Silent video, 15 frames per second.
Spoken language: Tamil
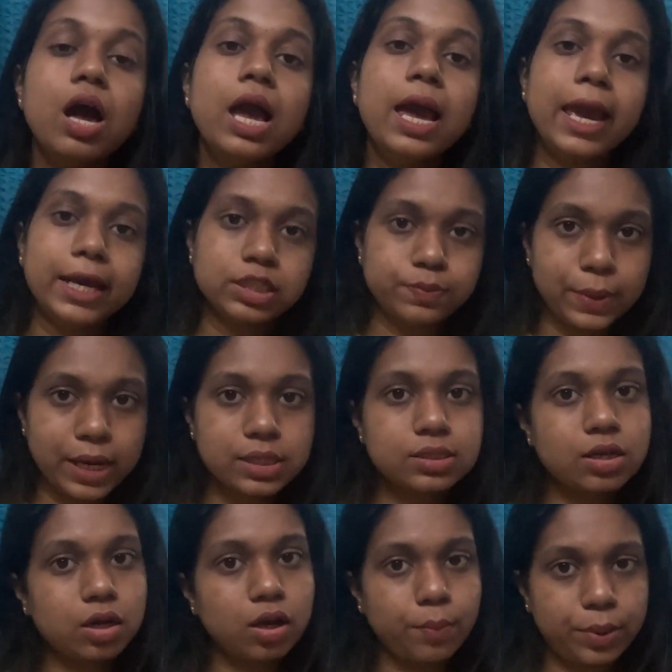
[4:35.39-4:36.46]
எக்ஸ்பீரியன்ஸ்னாலும்
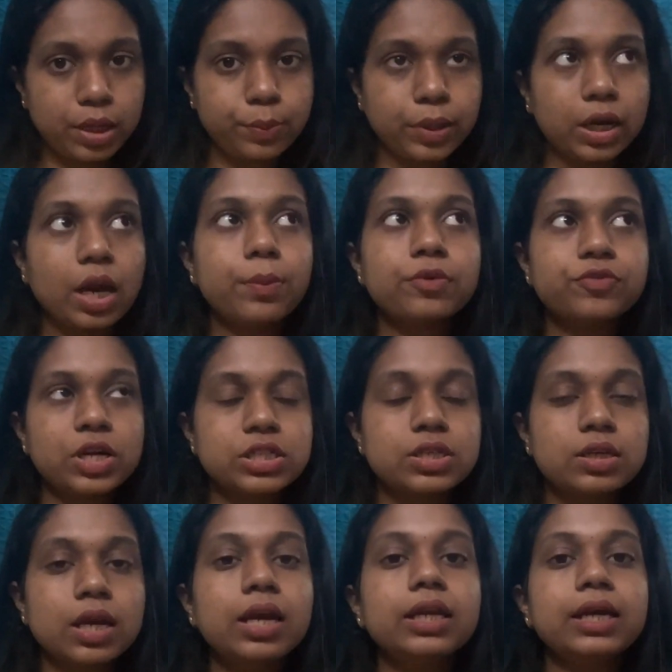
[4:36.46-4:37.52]
அப்ளை பண்ணலாம் இப்போ ஃப்ரெஷர்னா
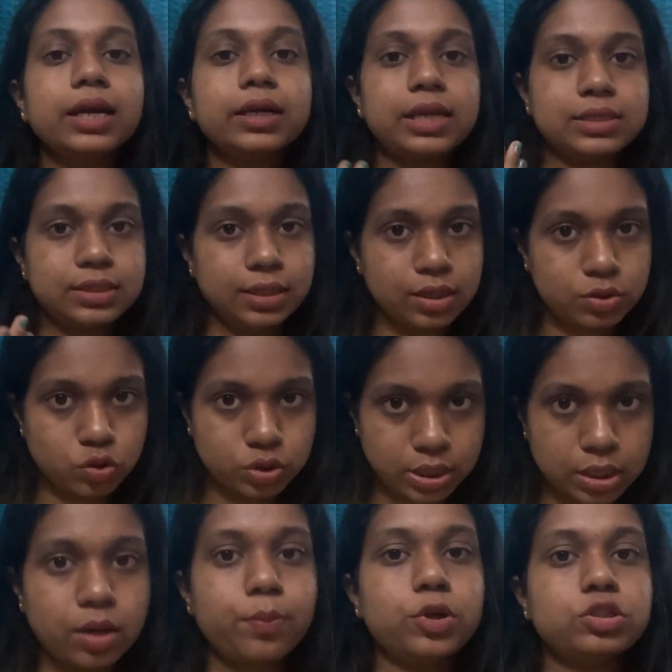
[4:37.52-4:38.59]
நீங்கள் டெஸ்டிங் அசோசியேட்டாக
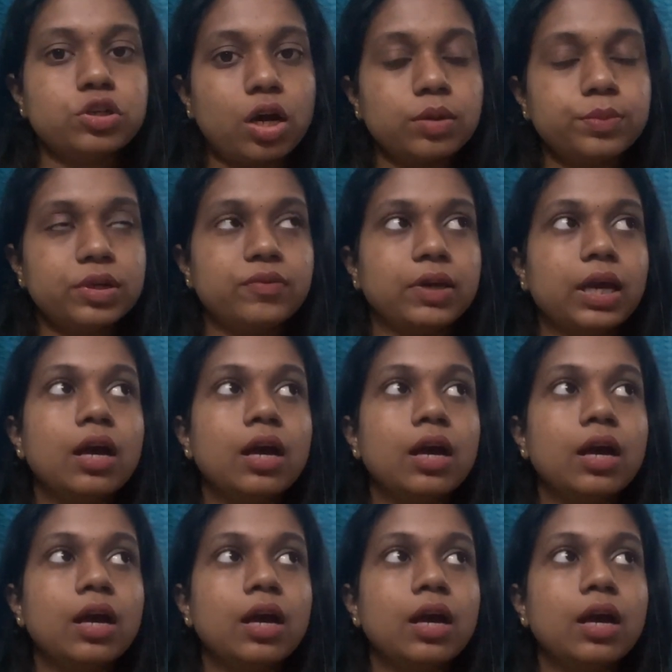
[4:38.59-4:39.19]
போய் ஜாயின் பண்ணுவீங்க